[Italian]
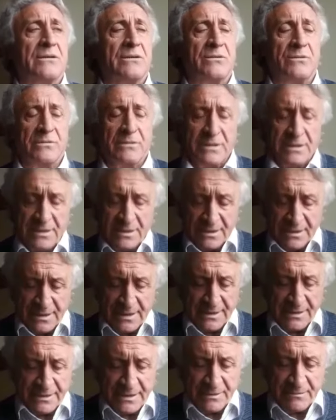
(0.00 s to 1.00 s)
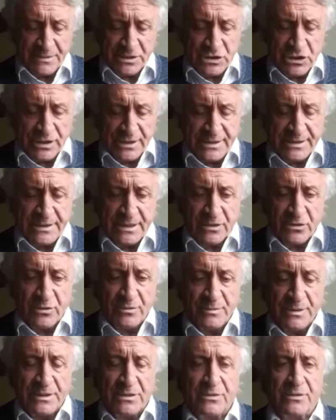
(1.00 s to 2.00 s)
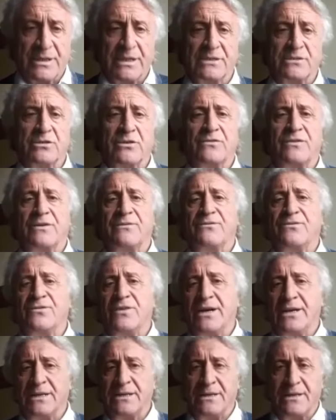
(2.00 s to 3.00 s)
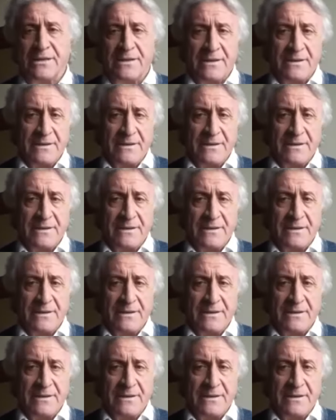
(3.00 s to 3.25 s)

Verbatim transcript: con grande amicizia, come Don Renzo Fanfani,